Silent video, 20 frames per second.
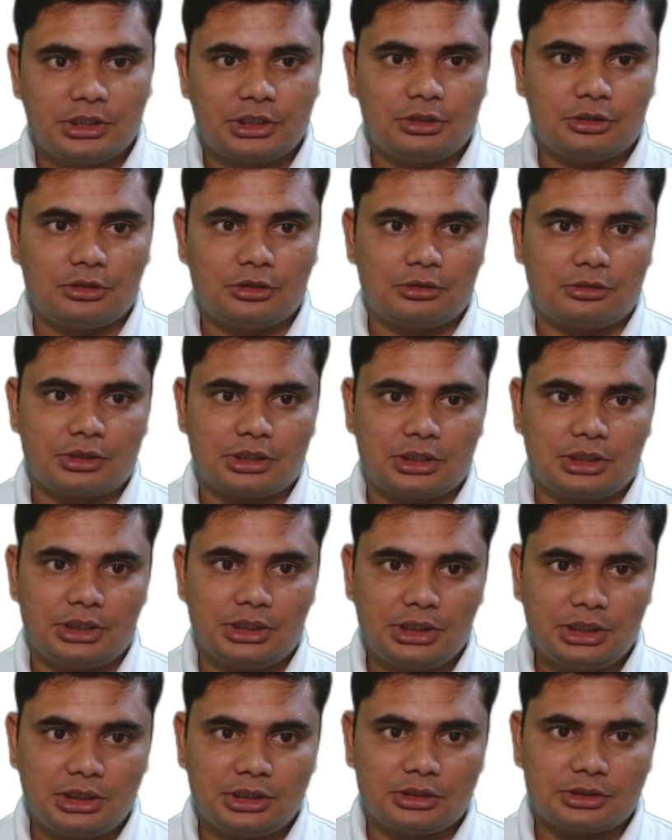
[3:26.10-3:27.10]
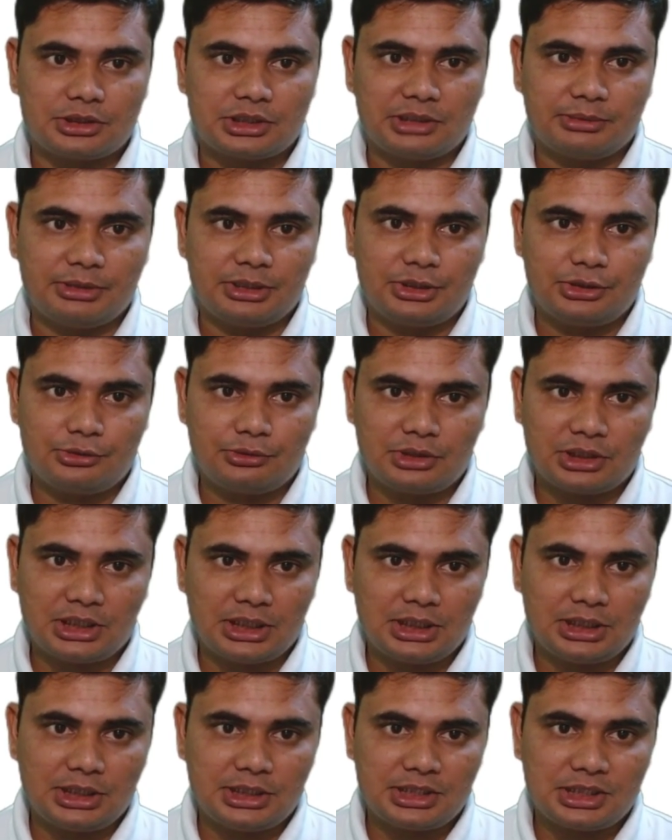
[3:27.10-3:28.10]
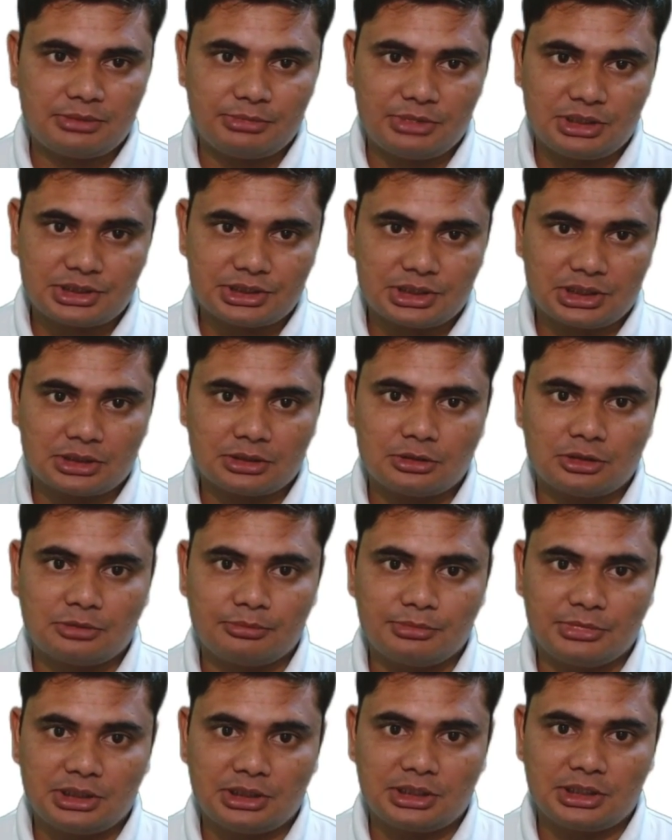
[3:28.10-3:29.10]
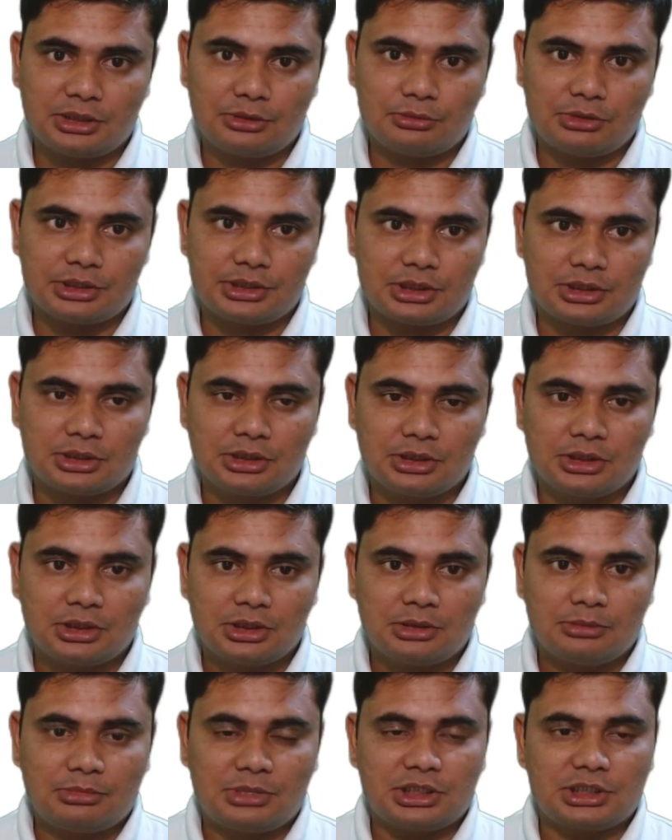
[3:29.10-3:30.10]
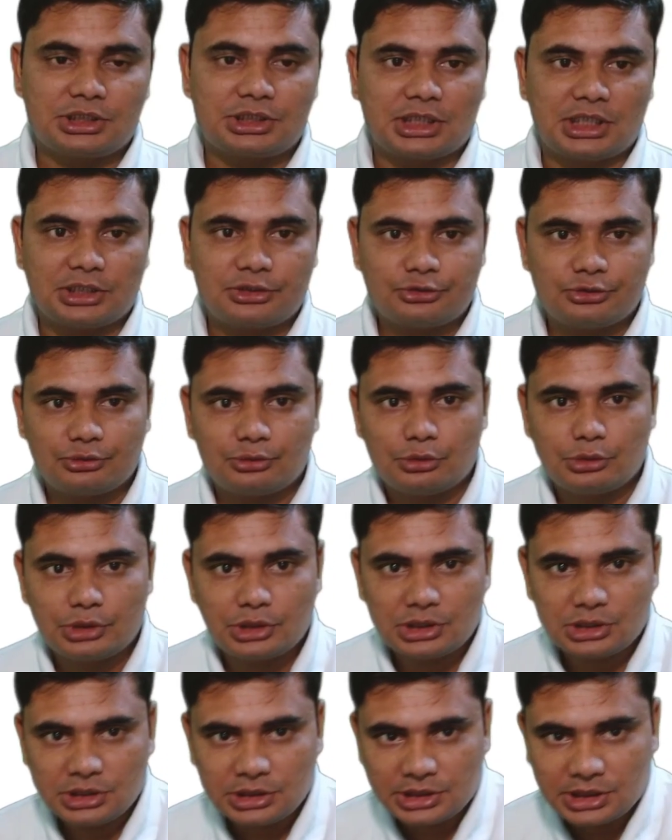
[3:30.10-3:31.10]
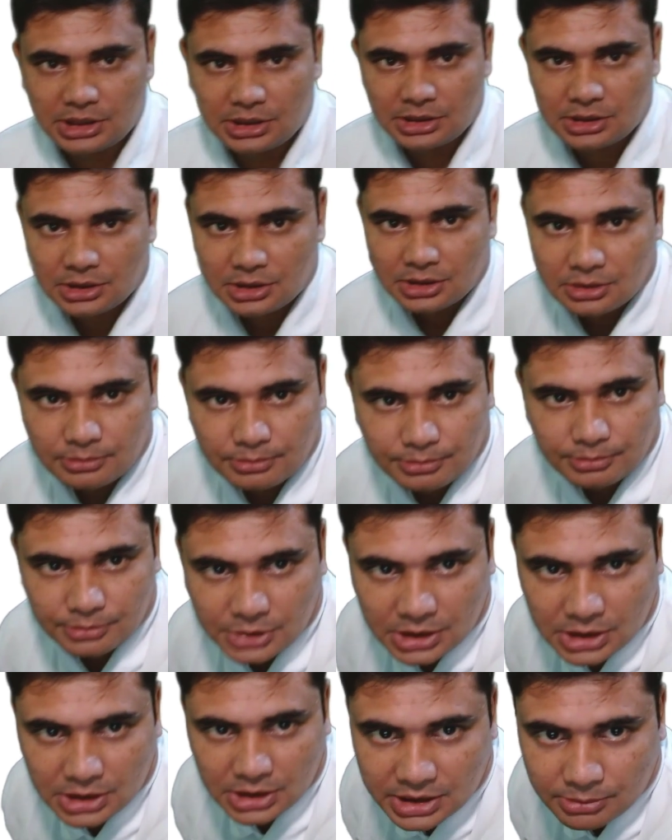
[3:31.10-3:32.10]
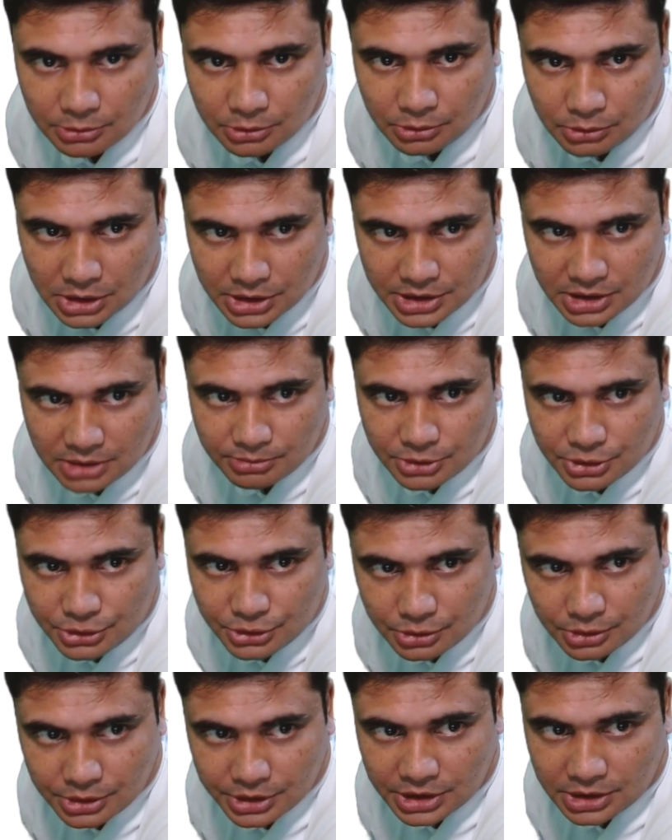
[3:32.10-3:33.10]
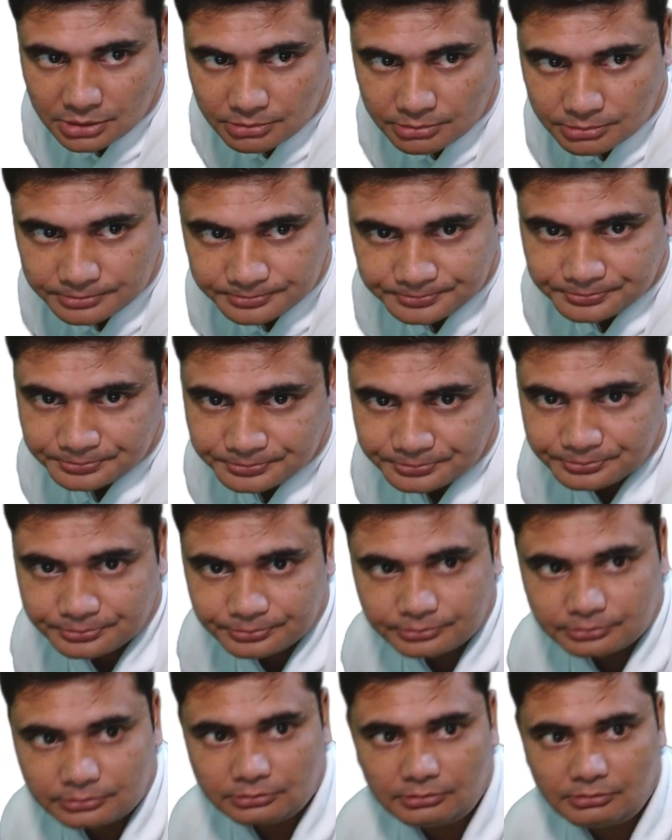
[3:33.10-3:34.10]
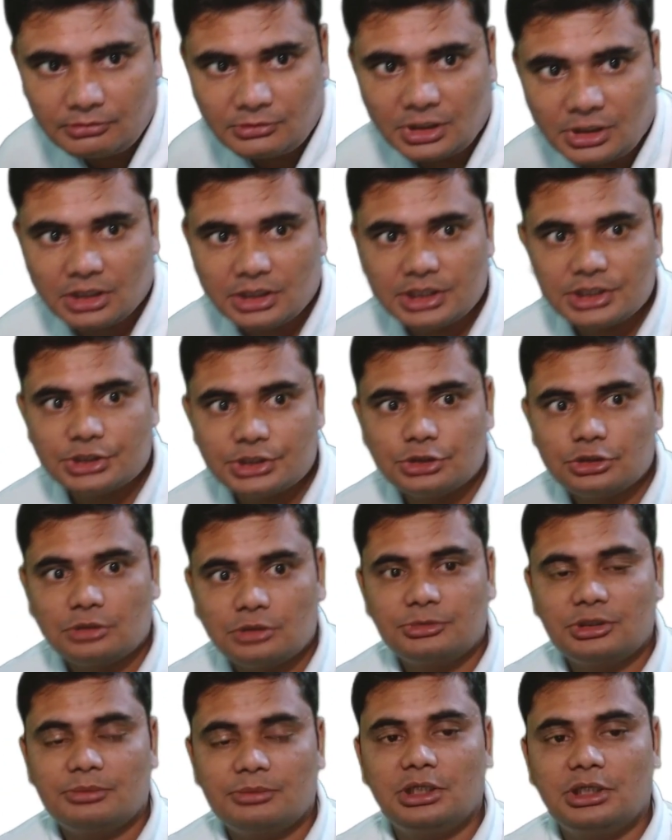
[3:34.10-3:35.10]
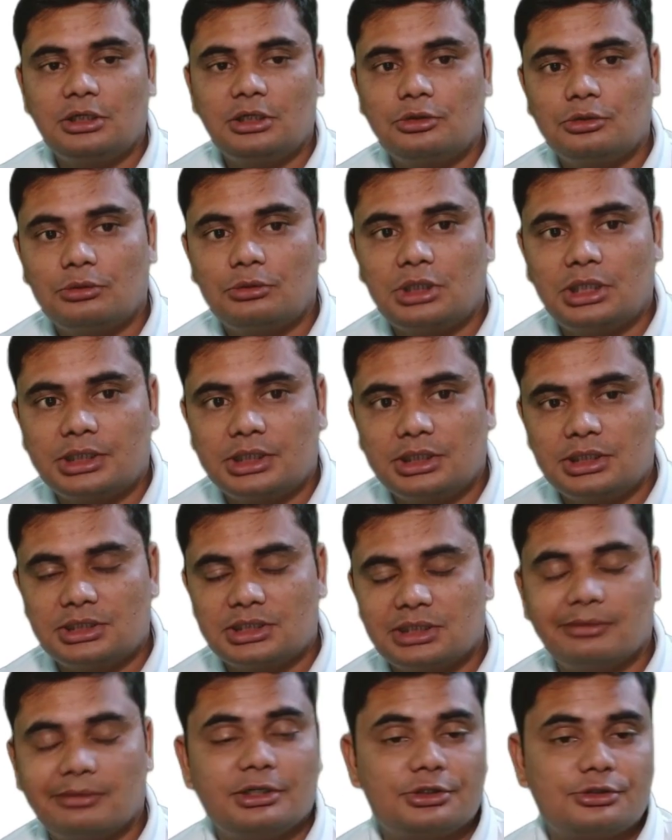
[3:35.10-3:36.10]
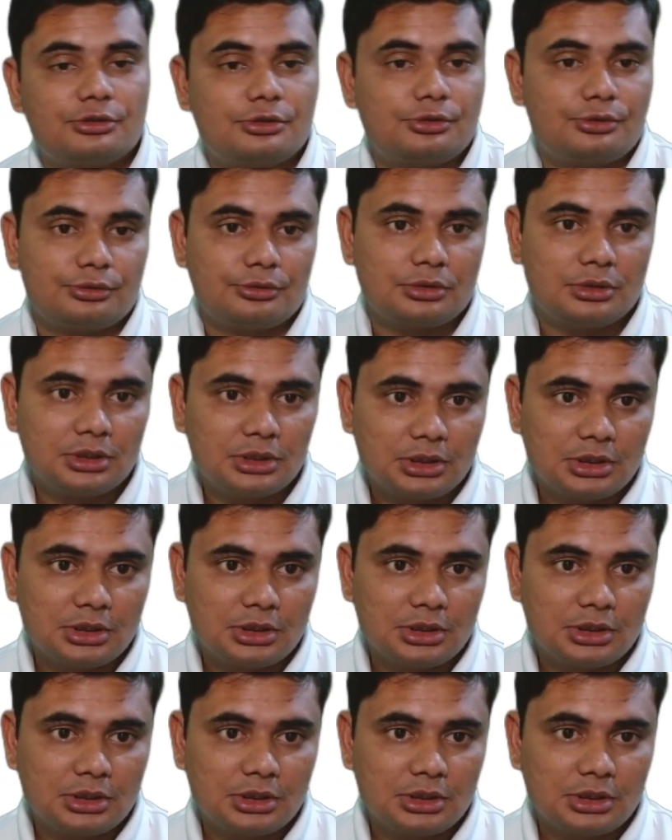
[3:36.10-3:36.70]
তিনের অঙ্কটা ইন সেভেন টু নাইন লিটার মিক্সচার অফ মিল্ক অ্যান্ড ওয়াটার মানে সাতশো উনত্রিশ লিটার মিল্ক এবং ওয়াটার মিশ্রণে রেশিও অফ দ্য মিল্ক টু ওয়াটার ইজ সেভেন ইস টু টু